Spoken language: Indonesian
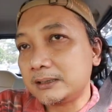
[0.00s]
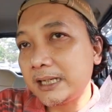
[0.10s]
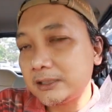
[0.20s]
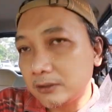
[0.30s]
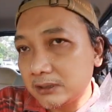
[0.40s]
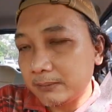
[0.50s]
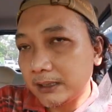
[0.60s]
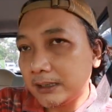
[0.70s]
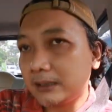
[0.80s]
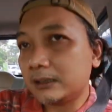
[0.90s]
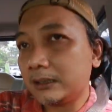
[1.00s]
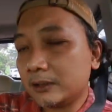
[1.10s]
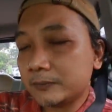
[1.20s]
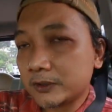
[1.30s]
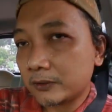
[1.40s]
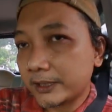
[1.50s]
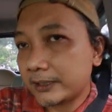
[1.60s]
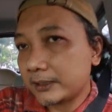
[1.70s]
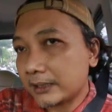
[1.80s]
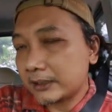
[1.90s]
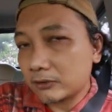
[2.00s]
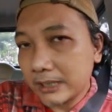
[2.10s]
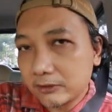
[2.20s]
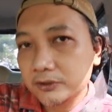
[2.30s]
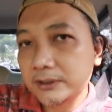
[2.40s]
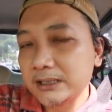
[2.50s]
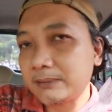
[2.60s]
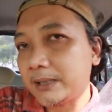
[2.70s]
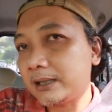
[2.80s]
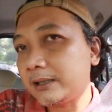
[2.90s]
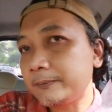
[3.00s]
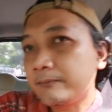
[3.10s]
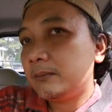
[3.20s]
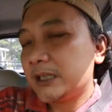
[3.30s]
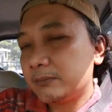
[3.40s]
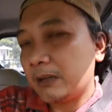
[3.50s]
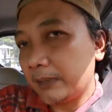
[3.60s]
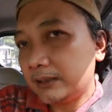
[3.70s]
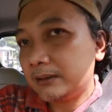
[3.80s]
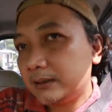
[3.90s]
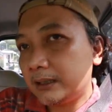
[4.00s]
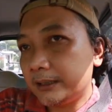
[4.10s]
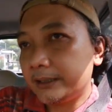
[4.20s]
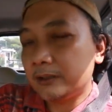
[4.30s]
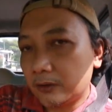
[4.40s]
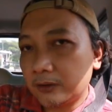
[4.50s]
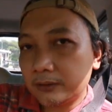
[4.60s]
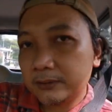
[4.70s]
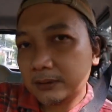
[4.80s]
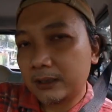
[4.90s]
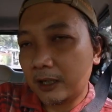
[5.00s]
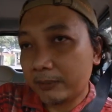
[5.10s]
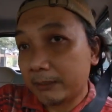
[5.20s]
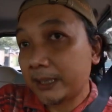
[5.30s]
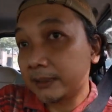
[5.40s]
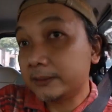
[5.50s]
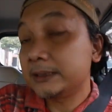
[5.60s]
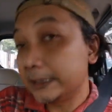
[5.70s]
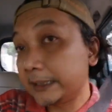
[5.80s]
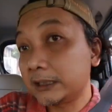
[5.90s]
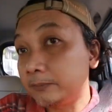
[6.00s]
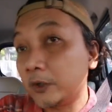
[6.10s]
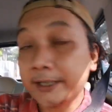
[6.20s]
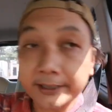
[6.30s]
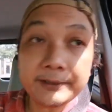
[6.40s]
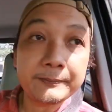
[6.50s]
Cak Son sama Om Sony Hantu Laut juga sama Mas Mamat klinik drone. Kalau memang jadi ketemuan ya.